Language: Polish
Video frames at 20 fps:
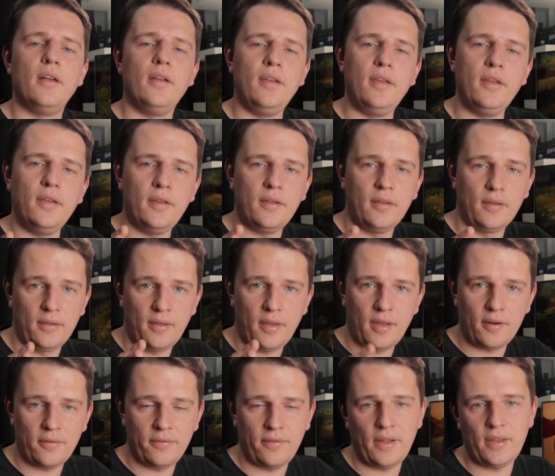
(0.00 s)
i
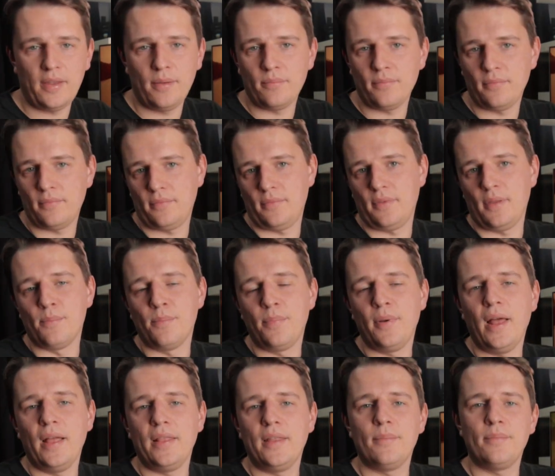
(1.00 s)
kierowaniem tym
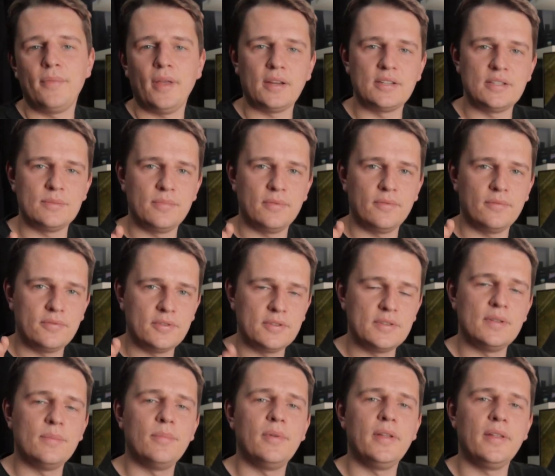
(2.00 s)
planem, tak żeby
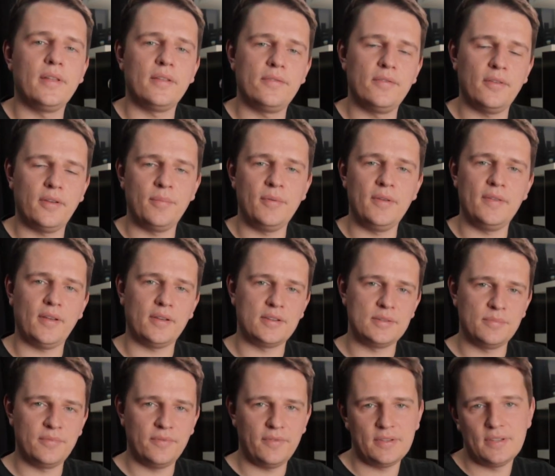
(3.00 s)
wszyscy byli na swoich miejscach,
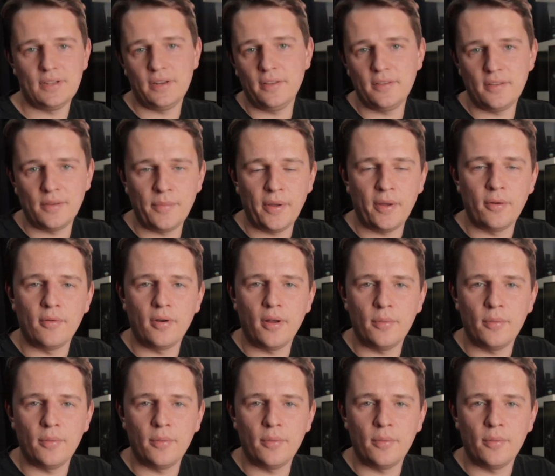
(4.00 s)
żeby wiedzieli, co mają